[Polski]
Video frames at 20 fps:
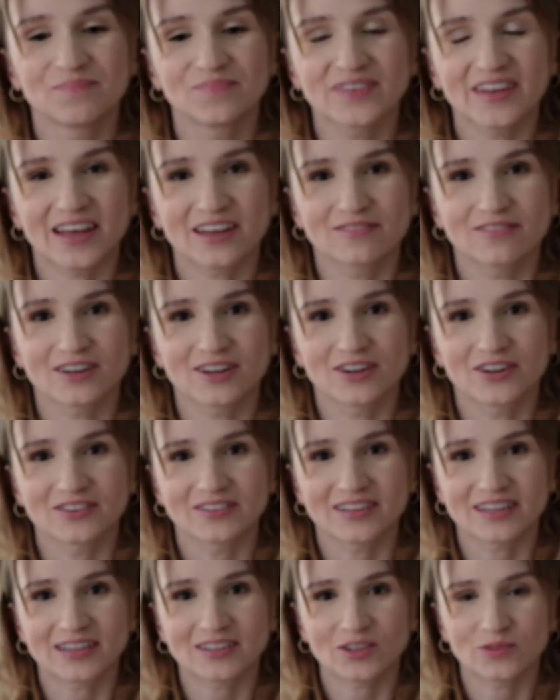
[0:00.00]
tak
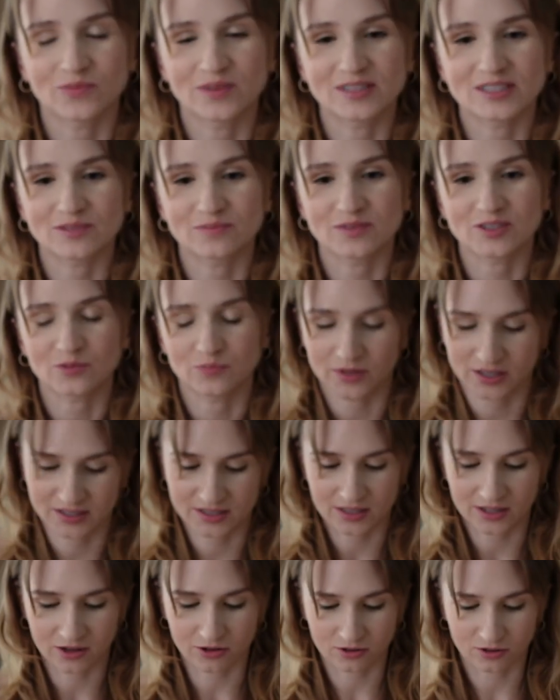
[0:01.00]
wygląda, to będziemy sobie
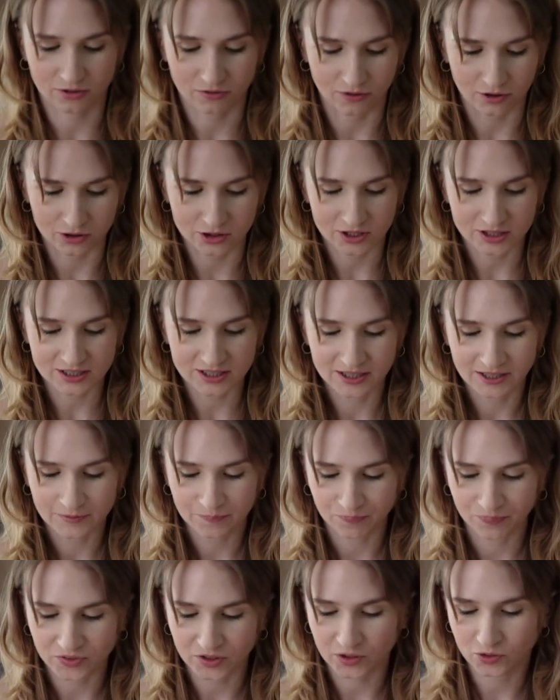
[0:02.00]
chcieli odtworzyć.
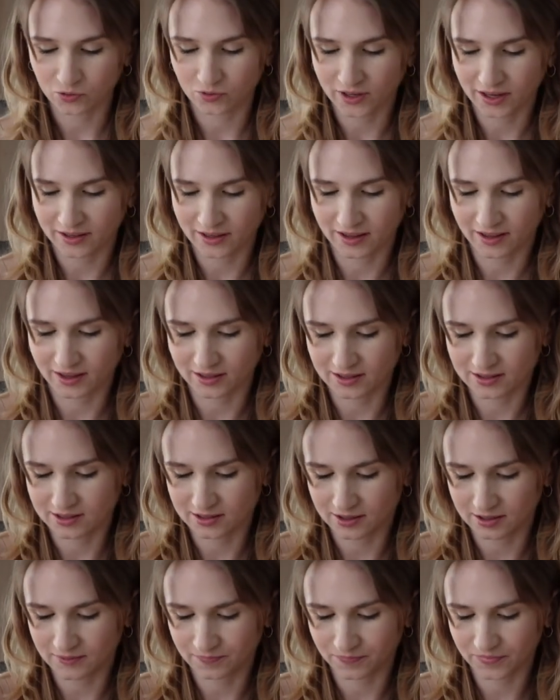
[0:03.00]
No i tutaj
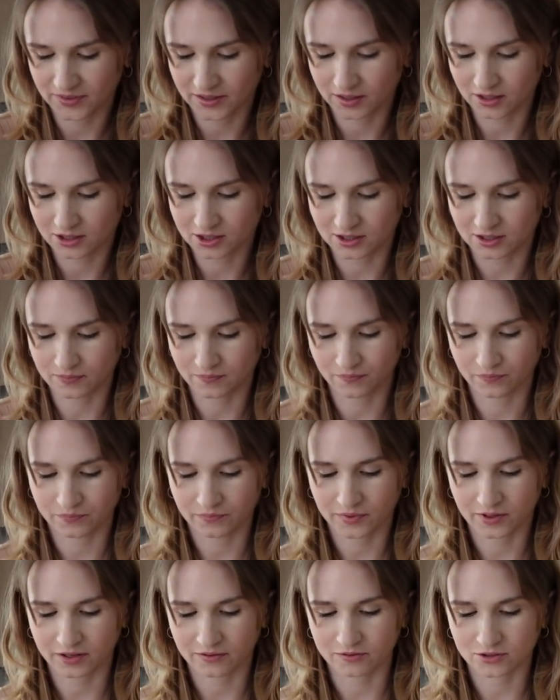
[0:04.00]
nuggetsy, także
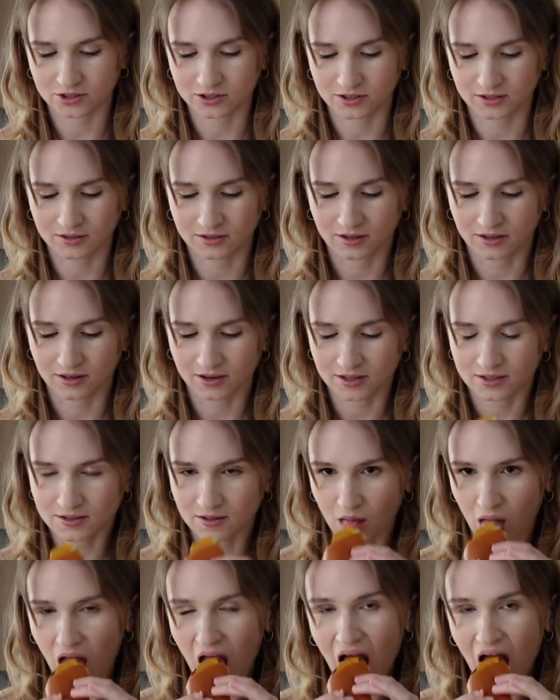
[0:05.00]
pierwszy gryz.